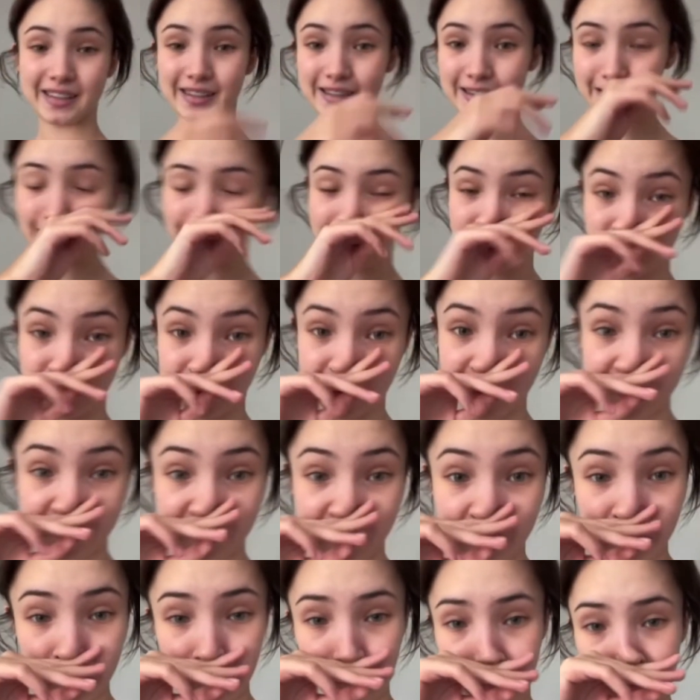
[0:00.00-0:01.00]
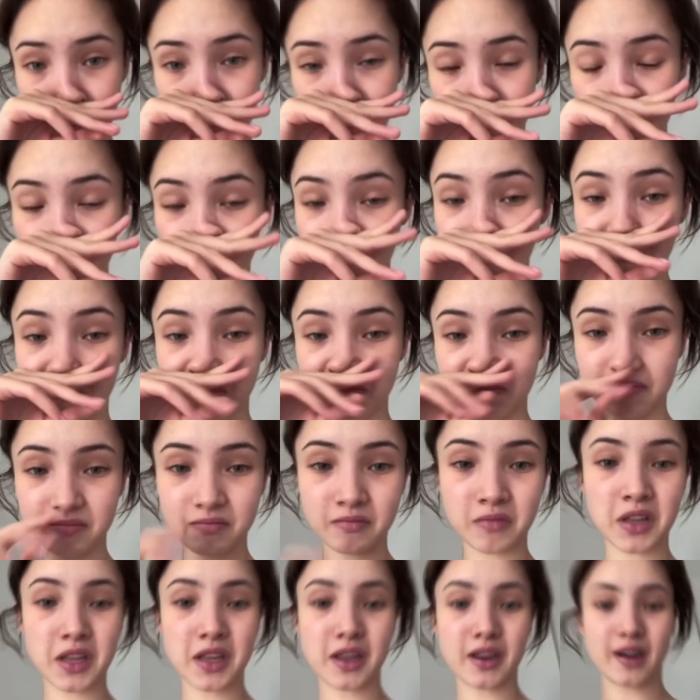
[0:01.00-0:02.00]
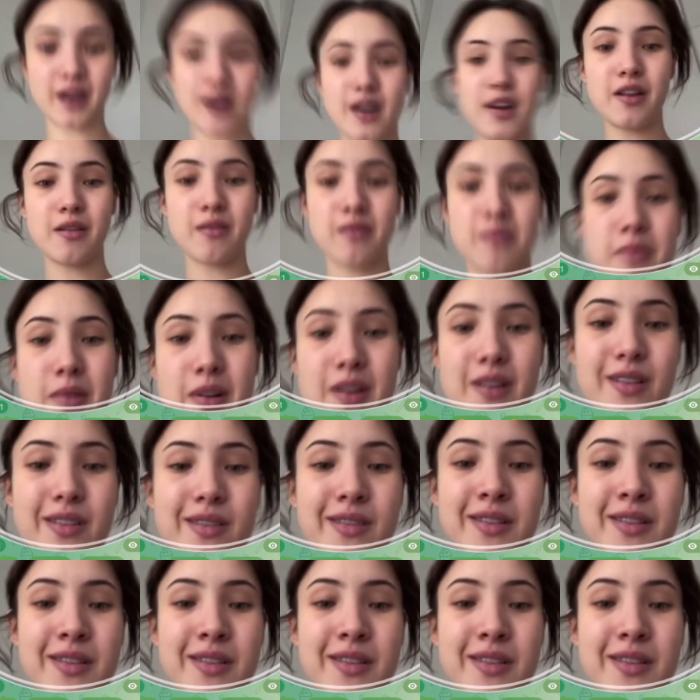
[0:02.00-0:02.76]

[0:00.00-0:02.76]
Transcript: Я так понимаю, мне реально пора